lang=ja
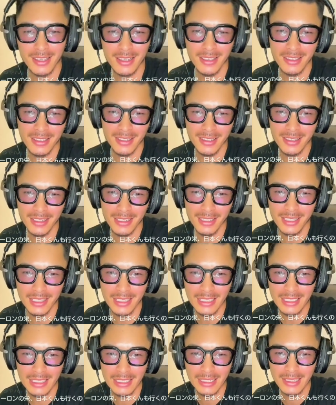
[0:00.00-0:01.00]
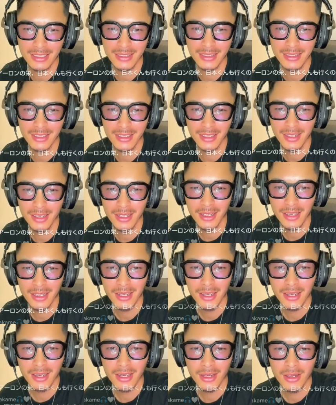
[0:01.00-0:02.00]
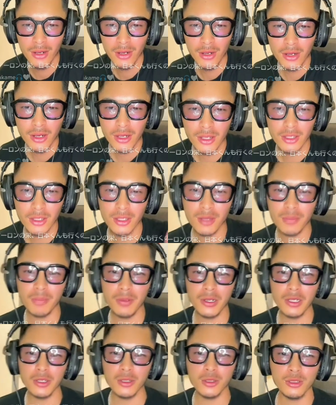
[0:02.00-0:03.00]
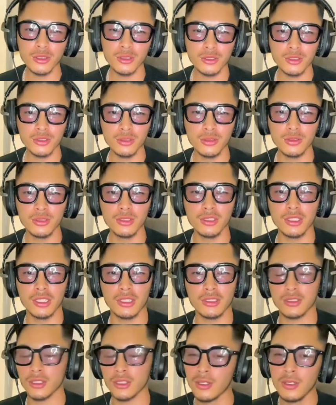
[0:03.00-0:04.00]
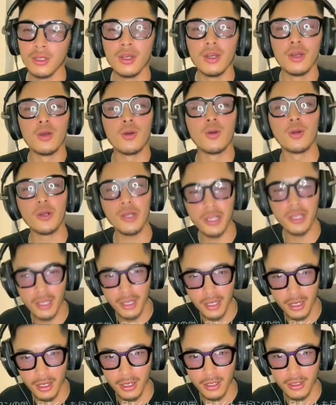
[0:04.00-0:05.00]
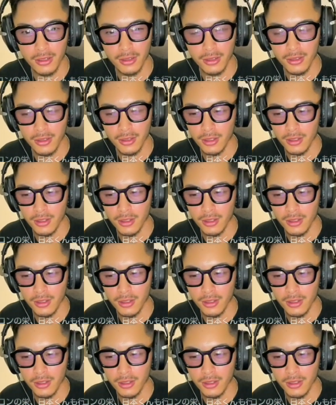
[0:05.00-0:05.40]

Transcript: えー、やっぱり標準語になっちゃうこれが